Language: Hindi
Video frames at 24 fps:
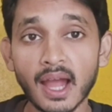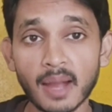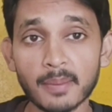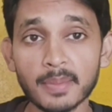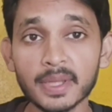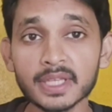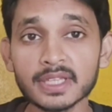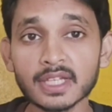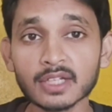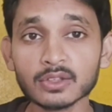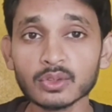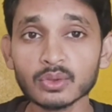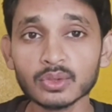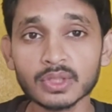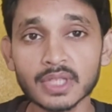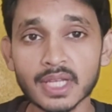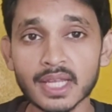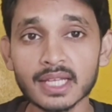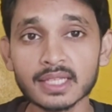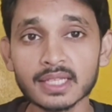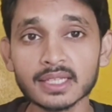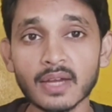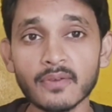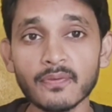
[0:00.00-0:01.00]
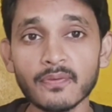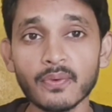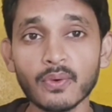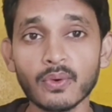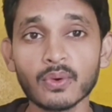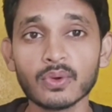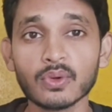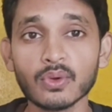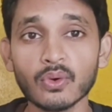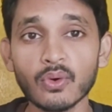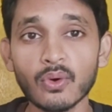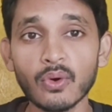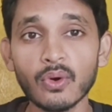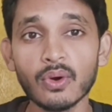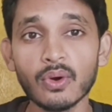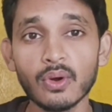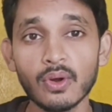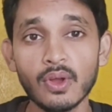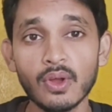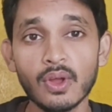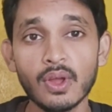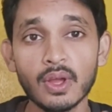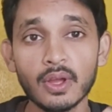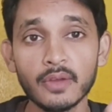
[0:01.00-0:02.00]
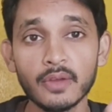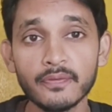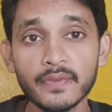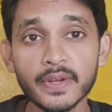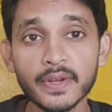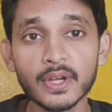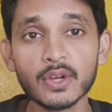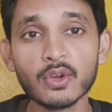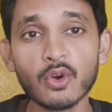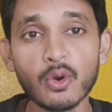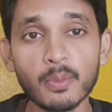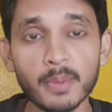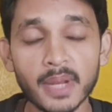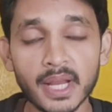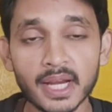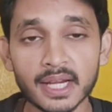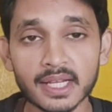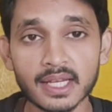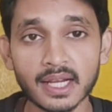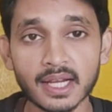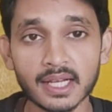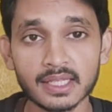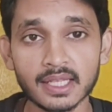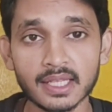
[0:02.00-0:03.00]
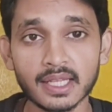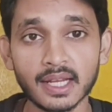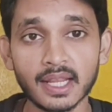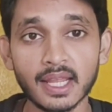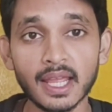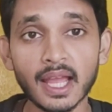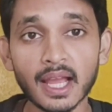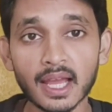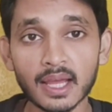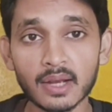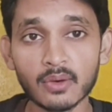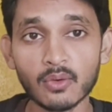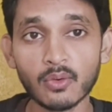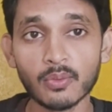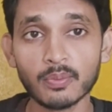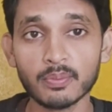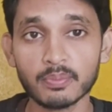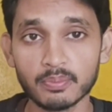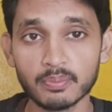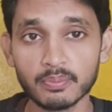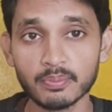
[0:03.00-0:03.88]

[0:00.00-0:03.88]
अभी तक तो ठीक था फोटो वीडियो में एड कर दे रहे हैं अगर वो